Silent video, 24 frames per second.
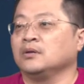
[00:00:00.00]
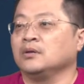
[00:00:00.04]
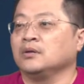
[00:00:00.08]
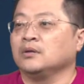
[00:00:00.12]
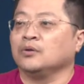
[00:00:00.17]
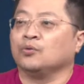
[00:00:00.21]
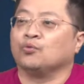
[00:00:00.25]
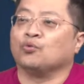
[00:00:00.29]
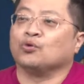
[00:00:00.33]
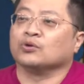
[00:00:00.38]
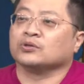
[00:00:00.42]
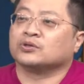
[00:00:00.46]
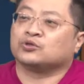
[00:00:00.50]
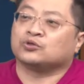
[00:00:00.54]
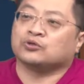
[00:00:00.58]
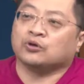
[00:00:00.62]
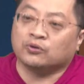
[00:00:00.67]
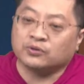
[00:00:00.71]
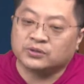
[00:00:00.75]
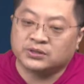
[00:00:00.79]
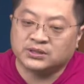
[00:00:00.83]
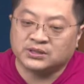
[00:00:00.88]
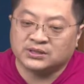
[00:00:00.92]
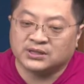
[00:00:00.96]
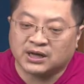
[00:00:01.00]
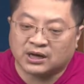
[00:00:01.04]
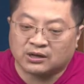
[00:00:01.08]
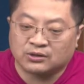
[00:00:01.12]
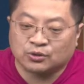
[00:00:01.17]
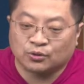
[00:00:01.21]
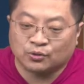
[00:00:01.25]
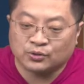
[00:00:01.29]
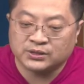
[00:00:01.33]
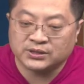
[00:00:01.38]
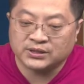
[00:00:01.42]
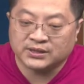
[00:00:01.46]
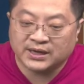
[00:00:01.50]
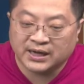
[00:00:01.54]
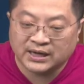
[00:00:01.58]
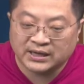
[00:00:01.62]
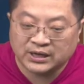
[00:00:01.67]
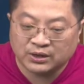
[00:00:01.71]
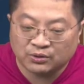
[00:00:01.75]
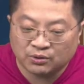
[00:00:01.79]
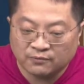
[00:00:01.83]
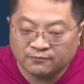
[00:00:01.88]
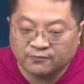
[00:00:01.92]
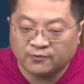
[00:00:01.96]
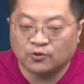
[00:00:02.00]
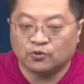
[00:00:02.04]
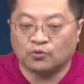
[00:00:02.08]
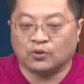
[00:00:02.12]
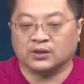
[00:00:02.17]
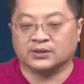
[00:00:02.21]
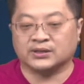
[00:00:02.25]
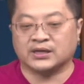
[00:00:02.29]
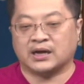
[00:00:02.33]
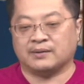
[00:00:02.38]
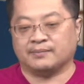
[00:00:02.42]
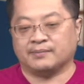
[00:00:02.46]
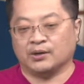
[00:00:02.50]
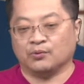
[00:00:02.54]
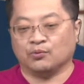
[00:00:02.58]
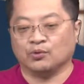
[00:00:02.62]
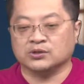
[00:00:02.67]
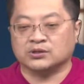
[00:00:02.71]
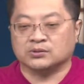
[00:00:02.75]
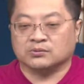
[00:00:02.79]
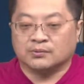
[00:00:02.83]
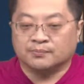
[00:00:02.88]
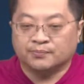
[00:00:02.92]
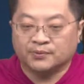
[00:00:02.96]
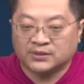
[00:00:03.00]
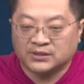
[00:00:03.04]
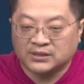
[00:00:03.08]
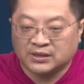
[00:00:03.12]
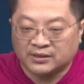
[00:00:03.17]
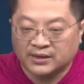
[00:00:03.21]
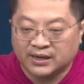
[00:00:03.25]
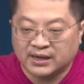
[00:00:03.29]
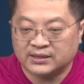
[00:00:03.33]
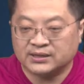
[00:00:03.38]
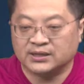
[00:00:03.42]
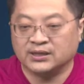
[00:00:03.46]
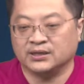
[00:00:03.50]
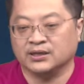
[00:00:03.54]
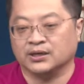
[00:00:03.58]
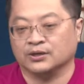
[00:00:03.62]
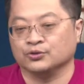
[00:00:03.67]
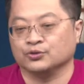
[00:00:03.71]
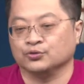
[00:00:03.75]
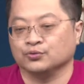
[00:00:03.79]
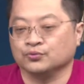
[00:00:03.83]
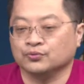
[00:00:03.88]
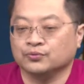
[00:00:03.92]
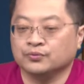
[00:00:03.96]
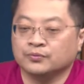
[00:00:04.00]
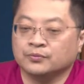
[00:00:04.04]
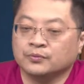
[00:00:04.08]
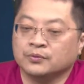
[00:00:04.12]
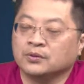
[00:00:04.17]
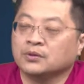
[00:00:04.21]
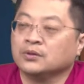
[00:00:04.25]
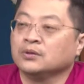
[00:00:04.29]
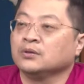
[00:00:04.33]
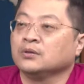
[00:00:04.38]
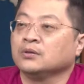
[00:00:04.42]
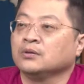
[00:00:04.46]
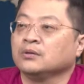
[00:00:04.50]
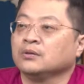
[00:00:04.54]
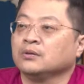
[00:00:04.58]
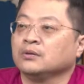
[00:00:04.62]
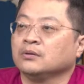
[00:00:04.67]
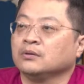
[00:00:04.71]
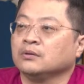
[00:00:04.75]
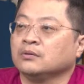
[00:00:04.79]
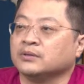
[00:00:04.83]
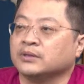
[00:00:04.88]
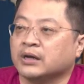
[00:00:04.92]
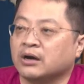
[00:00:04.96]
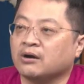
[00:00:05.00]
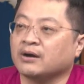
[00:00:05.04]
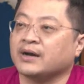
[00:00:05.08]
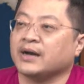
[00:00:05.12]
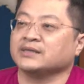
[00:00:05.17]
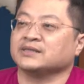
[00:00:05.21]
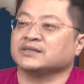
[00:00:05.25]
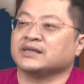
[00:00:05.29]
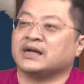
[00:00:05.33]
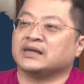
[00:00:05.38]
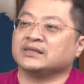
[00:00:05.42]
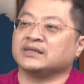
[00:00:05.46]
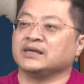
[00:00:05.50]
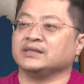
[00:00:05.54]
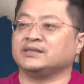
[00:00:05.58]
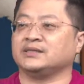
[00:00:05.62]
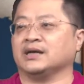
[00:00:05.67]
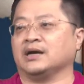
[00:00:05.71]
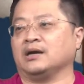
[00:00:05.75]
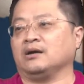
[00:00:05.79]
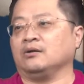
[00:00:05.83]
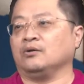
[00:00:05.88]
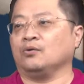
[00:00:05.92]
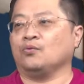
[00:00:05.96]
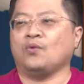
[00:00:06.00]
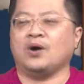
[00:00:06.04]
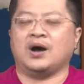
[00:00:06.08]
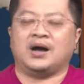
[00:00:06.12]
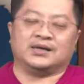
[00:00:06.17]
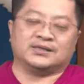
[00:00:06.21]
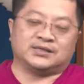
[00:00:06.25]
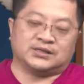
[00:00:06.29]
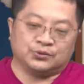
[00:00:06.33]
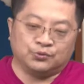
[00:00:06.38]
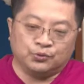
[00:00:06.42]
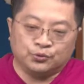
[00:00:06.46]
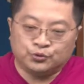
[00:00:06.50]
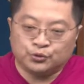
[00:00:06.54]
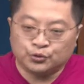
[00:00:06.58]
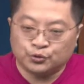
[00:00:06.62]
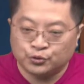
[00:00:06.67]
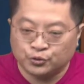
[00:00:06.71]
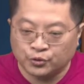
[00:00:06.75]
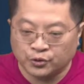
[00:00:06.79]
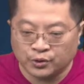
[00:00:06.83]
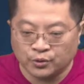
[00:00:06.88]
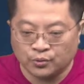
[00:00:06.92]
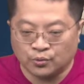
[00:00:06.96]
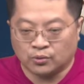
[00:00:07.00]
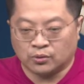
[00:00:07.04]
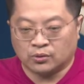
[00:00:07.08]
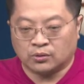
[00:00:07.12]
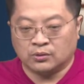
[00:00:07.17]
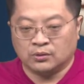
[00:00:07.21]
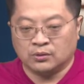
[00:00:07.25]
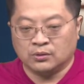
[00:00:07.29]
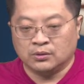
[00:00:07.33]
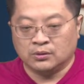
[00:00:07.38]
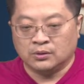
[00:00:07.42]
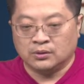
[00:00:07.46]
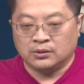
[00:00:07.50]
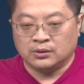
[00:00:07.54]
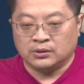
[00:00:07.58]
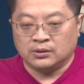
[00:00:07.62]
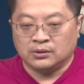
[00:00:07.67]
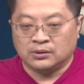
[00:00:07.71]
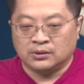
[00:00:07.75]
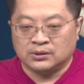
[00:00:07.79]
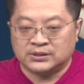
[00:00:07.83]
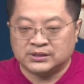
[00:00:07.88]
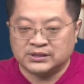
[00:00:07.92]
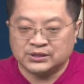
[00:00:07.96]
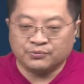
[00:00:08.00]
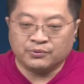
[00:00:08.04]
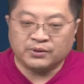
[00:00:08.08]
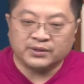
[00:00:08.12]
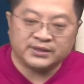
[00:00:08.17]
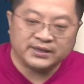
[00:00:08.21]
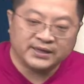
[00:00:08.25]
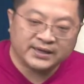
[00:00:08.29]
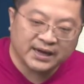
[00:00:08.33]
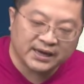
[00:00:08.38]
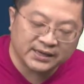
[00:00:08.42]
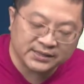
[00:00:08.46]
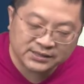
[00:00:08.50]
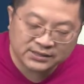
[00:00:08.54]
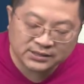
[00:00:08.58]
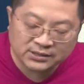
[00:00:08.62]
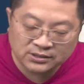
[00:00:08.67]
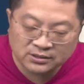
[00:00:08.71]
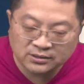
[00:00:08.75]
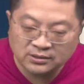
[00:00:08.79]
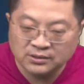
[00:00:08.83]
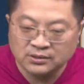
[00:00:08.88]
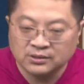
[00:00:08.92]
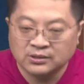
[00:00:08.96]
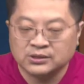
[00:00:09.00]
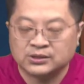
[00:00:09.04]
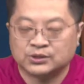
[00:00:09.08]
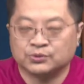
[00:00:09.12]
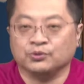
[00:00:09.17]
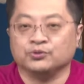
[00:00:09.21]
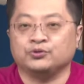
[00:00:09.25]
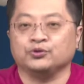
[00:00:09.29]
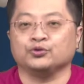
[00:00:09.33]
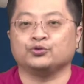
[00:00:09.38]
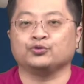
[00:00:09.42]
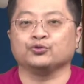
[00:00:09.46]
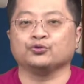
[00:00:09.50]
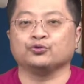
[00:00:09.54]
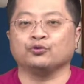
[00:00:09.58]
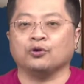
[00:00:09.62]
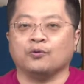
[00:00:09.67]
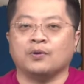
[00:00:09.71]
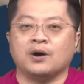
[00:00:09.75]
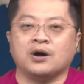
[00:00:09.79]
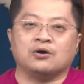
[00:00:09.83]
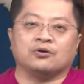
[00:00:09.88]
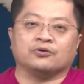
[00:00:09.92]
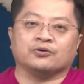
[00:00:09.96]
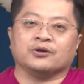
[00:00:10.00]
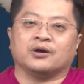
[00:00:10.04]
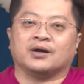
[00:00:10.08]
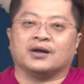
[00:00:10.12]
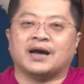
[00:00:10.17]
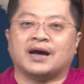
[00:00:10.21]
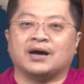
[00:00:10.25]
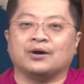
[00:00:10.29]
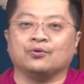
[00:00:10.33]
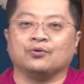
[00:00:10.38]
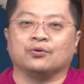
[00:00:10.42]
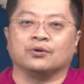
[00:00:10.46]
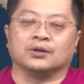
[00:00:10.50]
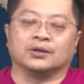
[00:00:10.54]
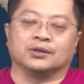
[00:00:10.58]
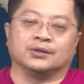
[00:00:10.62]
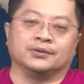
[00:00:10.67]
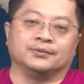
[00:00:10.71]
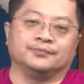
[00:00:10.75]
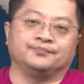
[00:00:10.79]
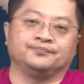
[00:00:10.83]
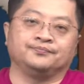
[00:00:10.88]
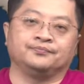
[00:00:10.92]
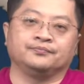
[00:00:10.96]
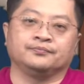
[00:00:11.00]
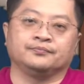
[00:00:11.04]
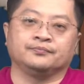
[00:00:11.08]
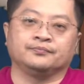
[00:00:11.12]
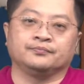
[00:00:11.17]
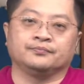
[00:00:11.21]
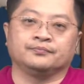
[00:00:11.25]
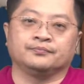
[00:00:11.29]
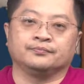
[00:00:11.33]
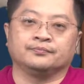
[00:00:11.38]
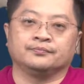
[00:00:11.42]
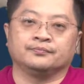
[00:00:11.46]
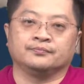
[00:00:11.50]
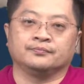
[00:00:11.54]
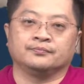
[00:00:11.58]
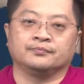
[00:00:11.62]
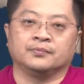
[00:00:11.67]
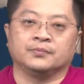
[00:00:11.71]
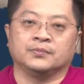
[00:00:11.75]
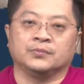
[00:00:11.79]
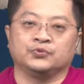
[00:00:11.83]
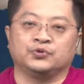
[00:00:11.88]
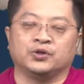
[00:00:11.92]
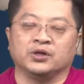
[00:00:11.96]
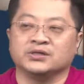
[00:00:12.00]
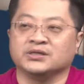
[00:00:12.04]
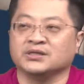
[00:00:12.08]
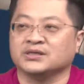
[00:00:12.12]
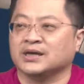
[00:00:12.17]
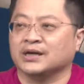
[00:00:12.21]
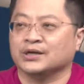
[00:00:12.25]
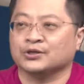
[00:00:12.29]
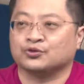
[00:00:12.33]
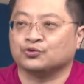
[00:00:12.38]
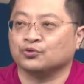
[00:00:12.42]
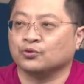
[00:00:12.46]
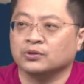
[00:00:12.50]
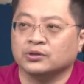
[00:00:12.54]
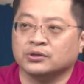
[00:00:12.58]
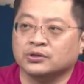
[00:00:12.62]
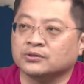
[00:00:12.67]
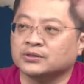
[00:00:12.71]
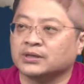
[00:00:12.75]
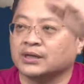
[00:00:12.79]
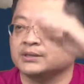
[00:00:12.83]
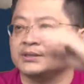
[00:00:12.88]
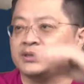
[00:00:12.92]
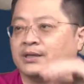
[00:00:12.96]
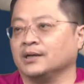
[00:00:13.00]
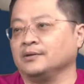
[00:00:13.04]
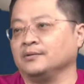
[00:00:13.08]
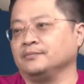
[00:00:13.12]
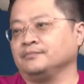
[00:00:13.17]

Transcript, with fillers: 我都知道投信那一天会疯狂大买，我怎么不知道那一天要出？然后开始大家在讲，哇，十会区缺货，四月底开始十会区出货，万又要拉货了，全市场所有人都在讲。